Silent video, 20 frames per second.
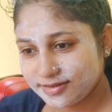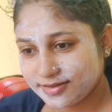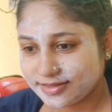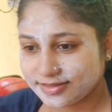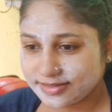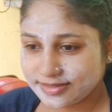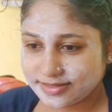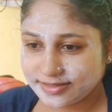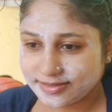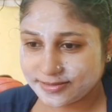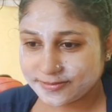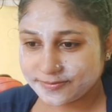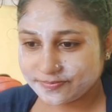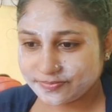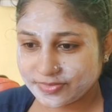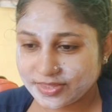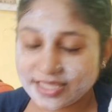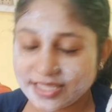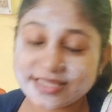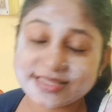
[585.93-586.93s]
ইচ্ছা আছে
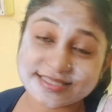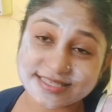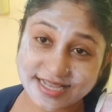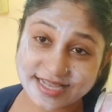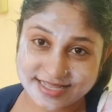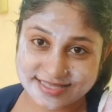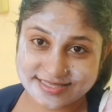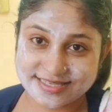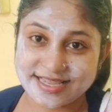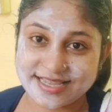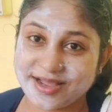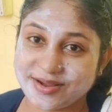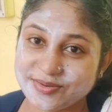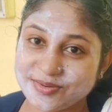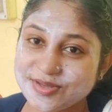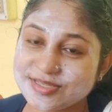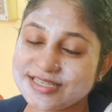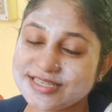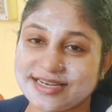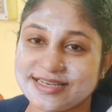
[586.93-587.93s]
ইচ্ছা আছে
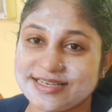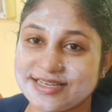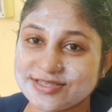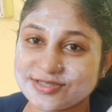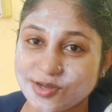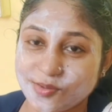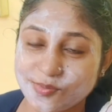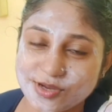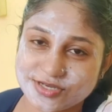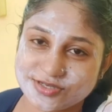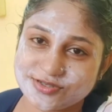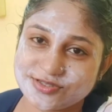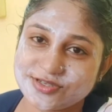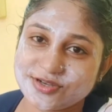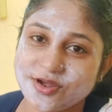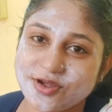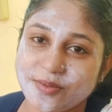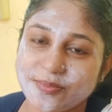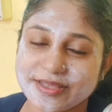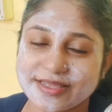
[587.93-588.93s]
এখনও জানি না সময় সুযোগ
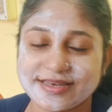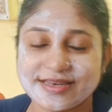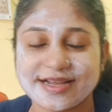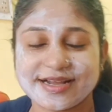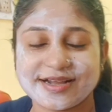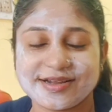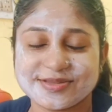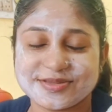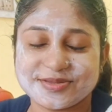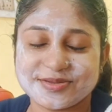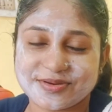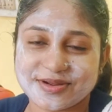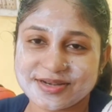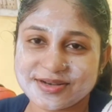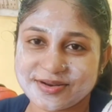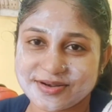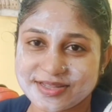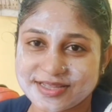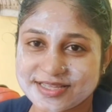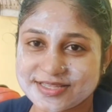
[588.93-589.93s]
হবে কিনা কারণ দোকানে
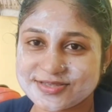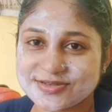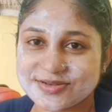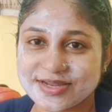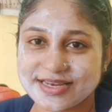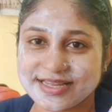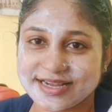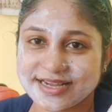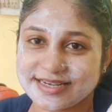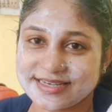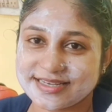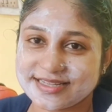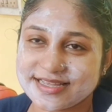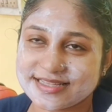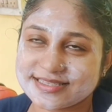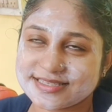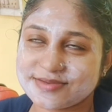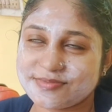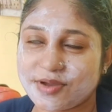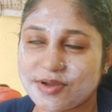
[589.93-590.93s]
অনেক কিছু কেনাকাটি
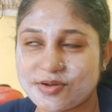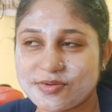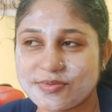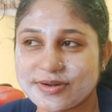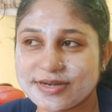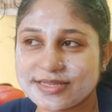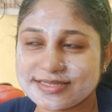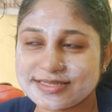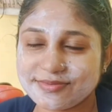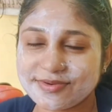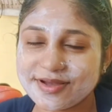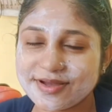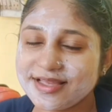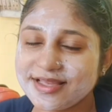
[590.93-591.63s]
আছে মামাবাড়ি যাব